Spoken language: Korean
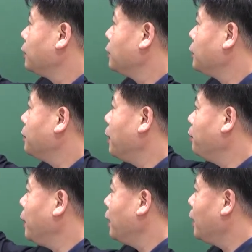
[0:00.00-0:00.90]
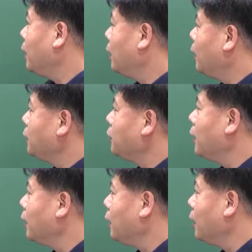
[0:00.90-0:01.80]
시반폐가
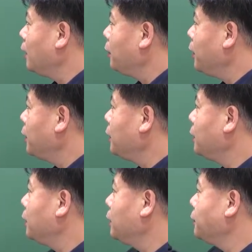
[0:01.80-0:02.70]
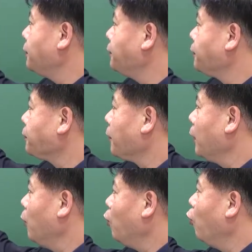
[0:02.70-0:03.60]
전압 강화되면은
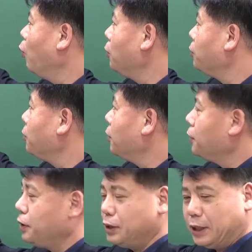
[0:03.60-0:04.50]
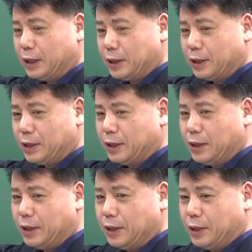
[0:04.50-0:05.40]
5V 떨어지지?
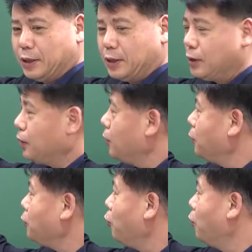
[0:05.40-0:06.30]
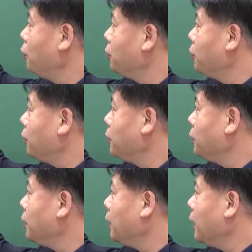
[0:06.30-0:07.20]
여기서 5V
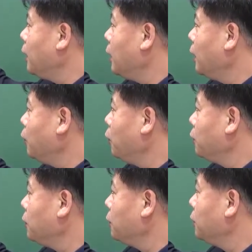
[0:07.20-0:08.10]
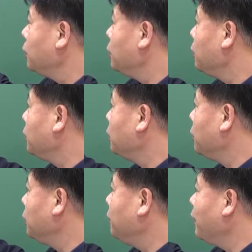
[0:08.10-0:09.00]
떨어지니까 여기는
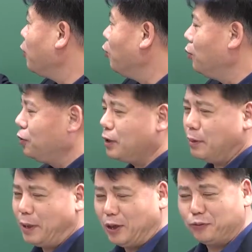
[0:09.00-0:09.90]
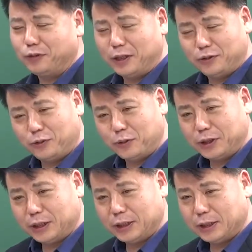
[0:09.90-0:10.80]
205V가 바로 눈에 들어오지.